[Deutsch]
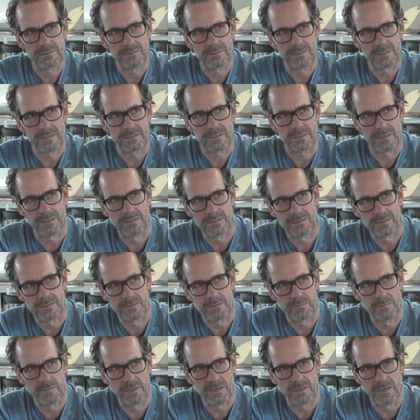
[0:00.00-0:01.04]
Das kenne ich
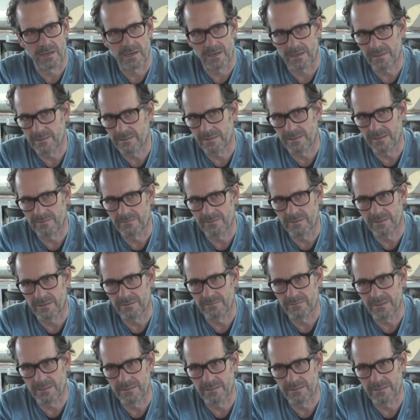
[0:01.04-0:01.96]
aus meiner eigenen Erfahrung.